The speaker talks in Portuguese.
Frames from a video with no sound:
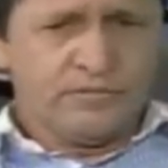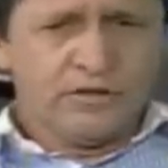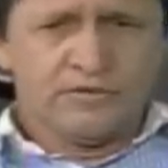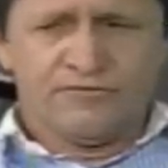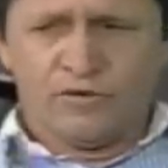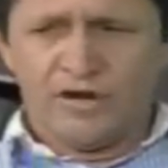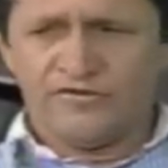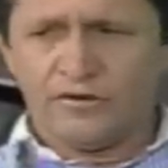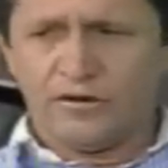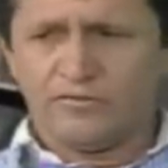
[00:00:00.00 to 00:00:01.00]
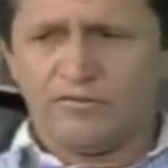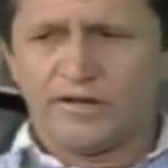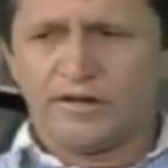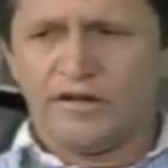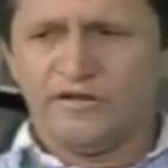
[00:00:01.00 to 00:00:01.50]
que foi artilheiro do
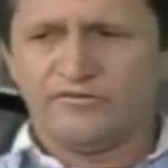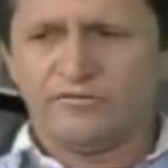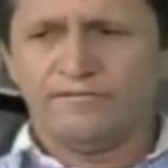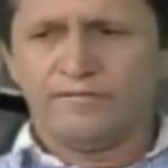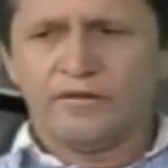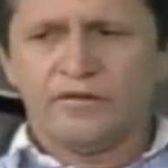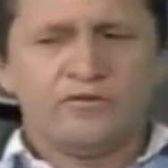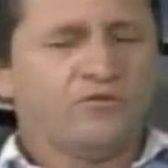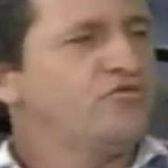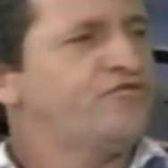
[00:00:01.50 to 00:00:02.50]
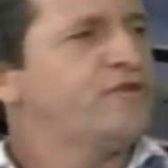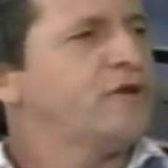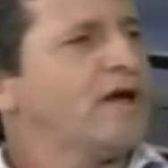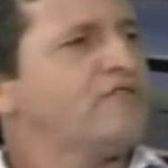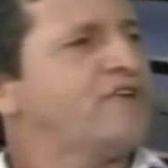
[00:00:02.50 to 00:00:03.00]
Atlético, e o
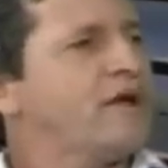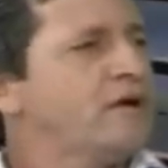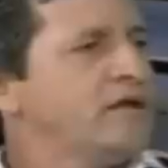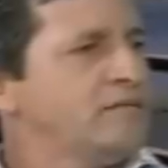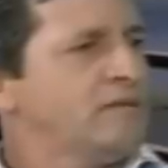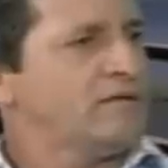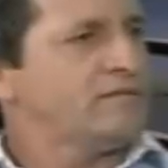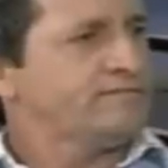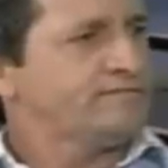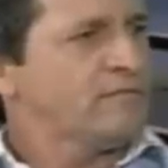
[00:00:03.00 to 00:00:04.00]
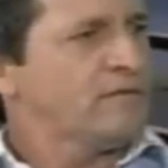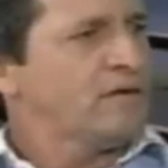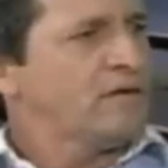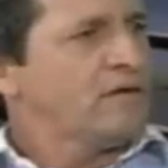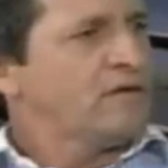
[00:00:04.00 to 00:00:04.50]
finado Jair Lima,
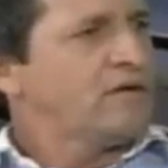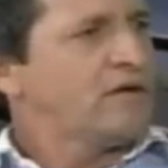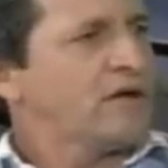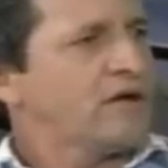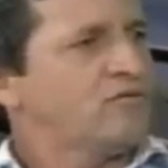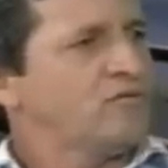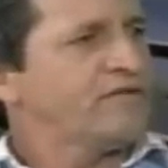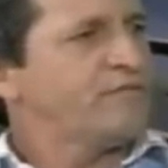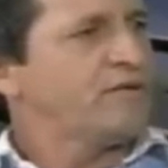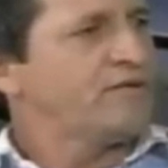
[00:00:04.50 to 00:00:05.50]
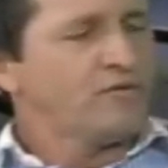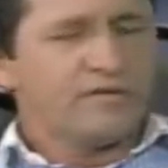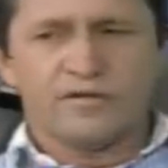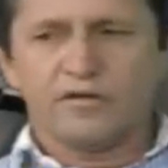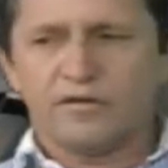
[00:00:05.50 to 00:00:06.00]
que eram duas
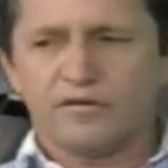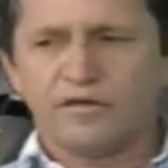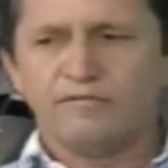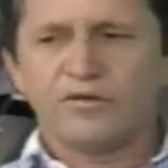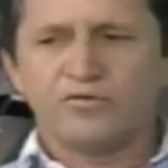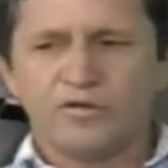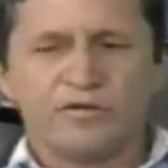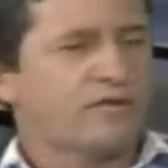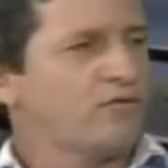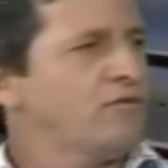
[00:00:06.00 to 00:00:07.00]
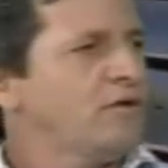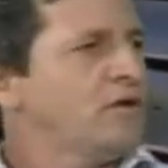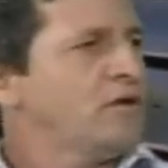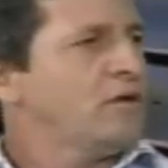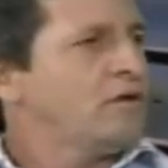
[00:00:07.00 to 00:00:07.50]
pessoas que, que me conheciam. Zé
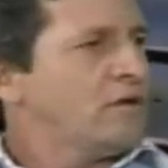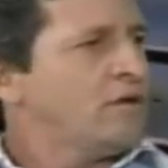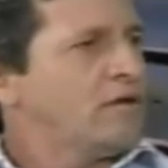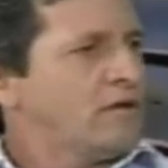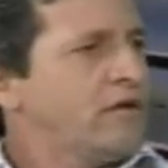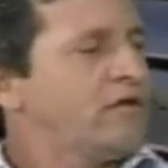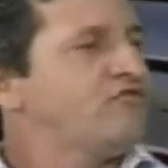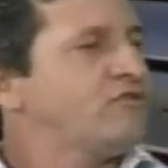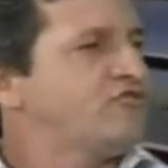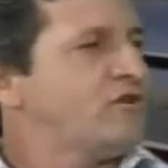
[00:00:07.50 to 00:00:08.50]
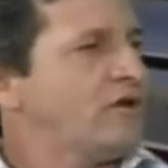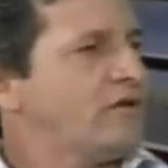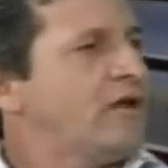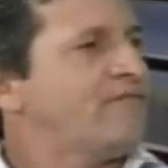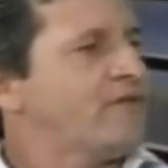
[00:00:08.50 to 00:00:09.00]
Lima, o ex-dirigente ex da,
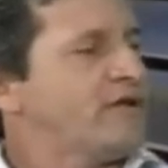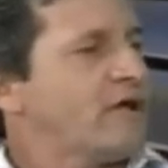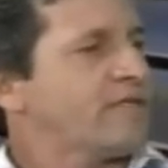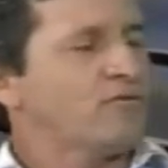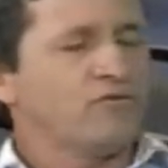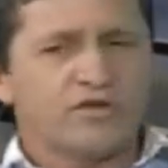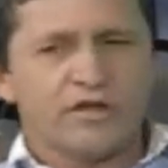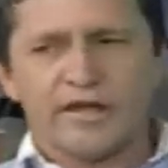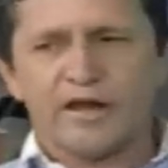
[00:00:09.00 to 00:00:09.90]
federação. da federação, que era